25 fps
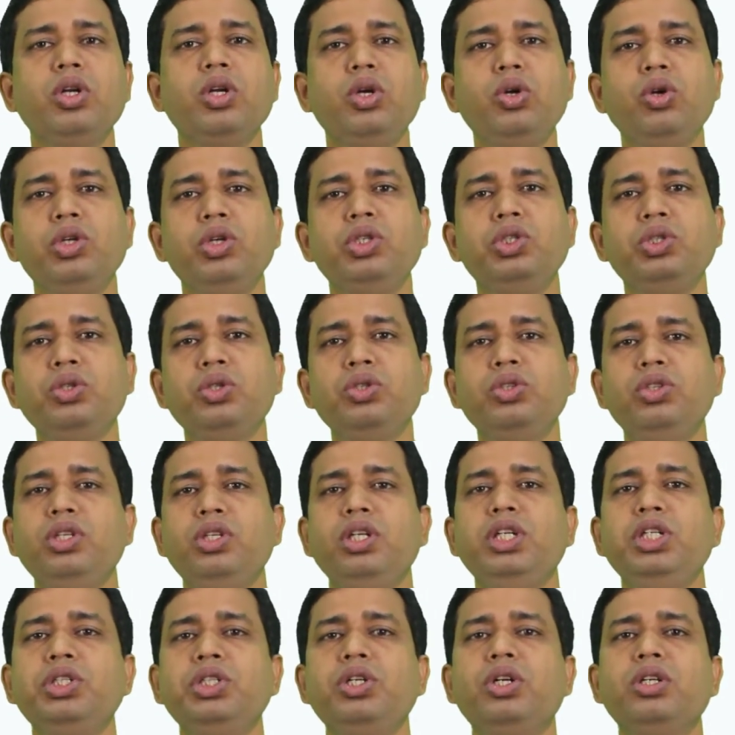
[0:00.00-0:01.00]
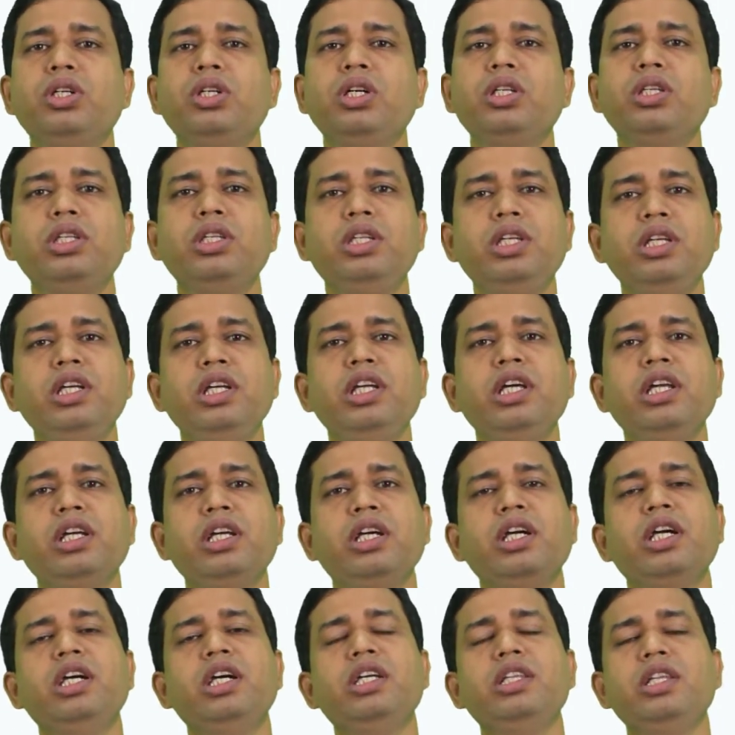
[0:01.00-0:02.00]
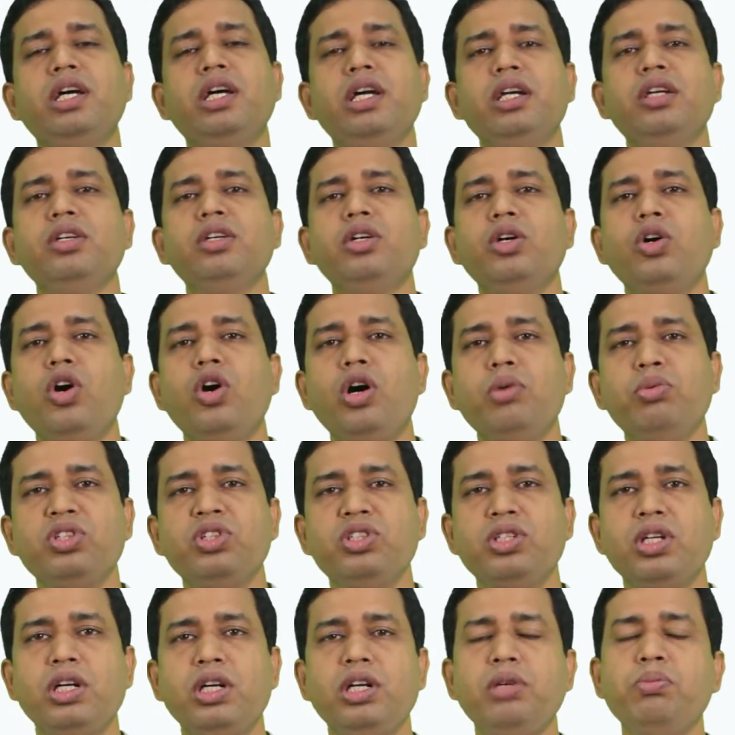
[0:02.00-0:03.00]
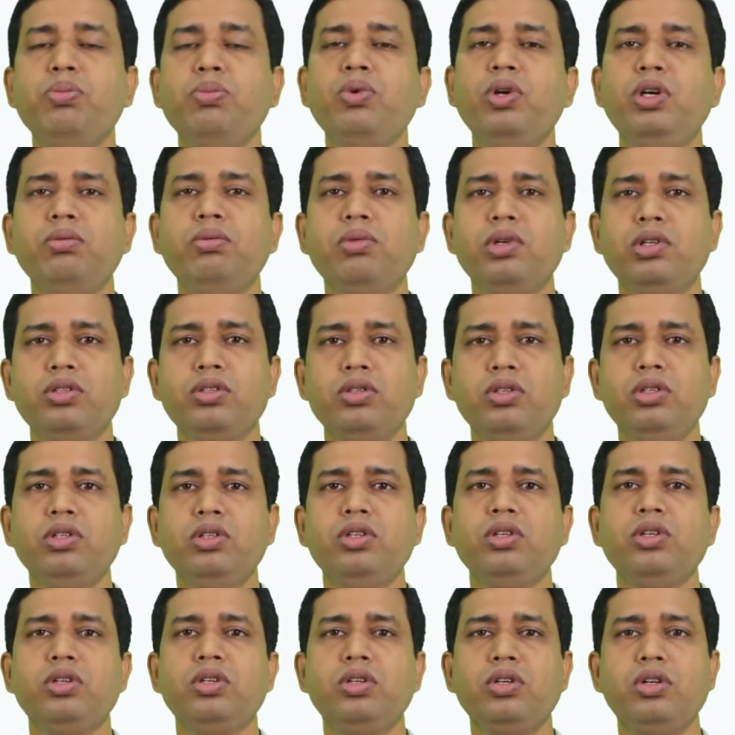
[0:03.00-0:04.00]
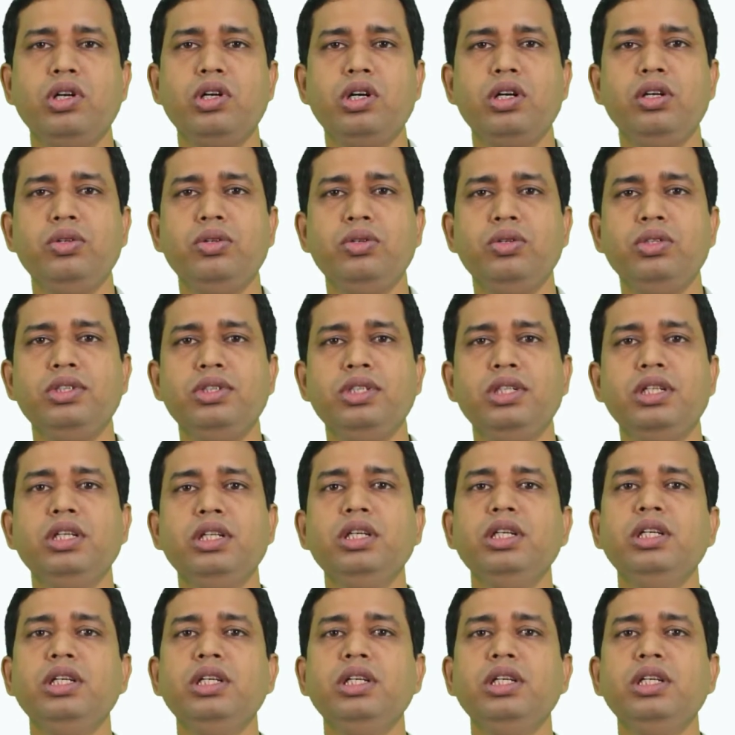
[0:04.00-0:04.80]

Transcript: নয়শো তেইশ অর্থাৎ তিনে তার অবস্থানের পরিবর্তন করানো হয়েছে